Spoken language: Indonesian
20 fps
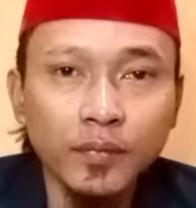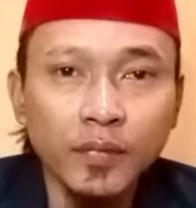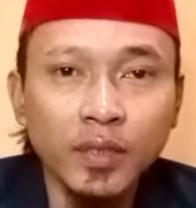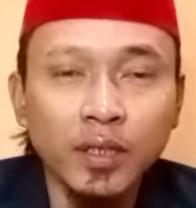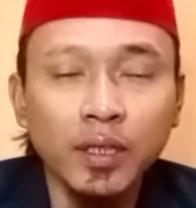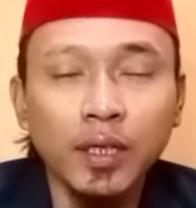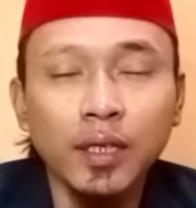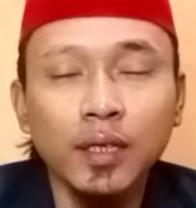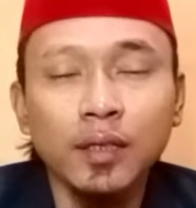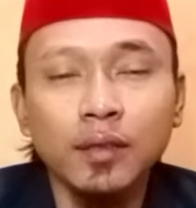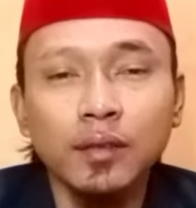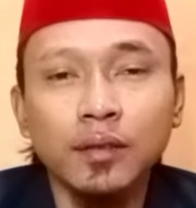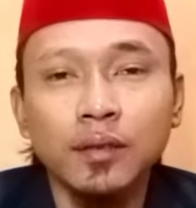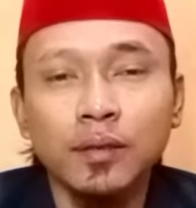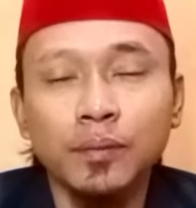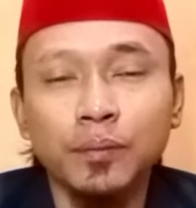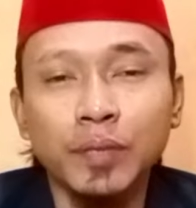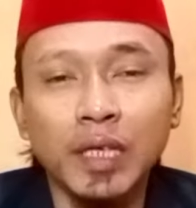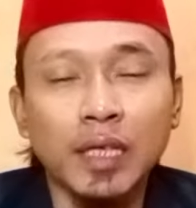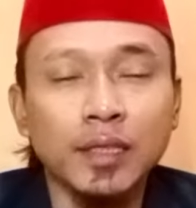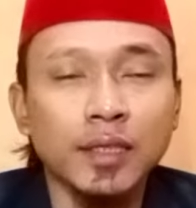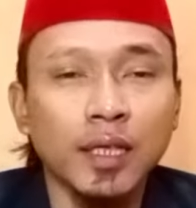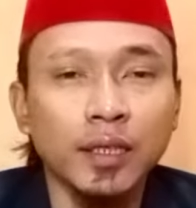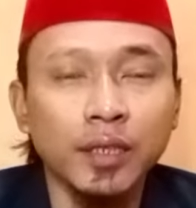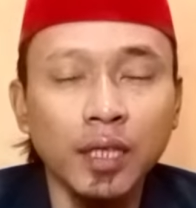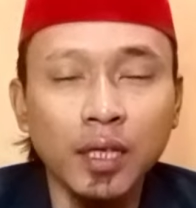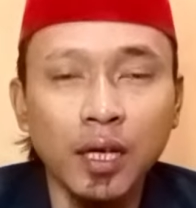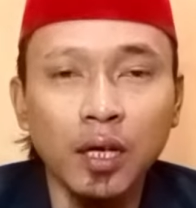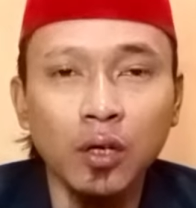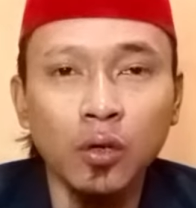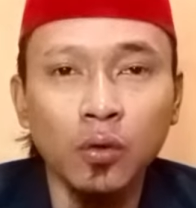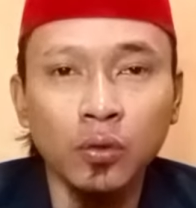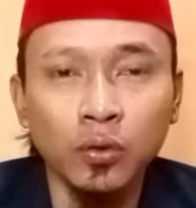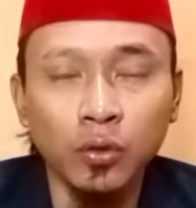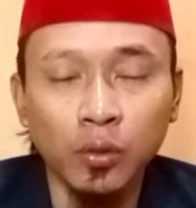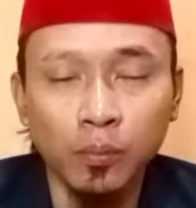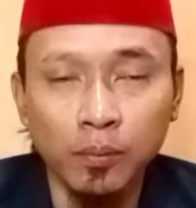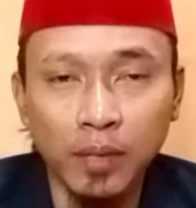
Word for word: Ya, biasanya kalau untuk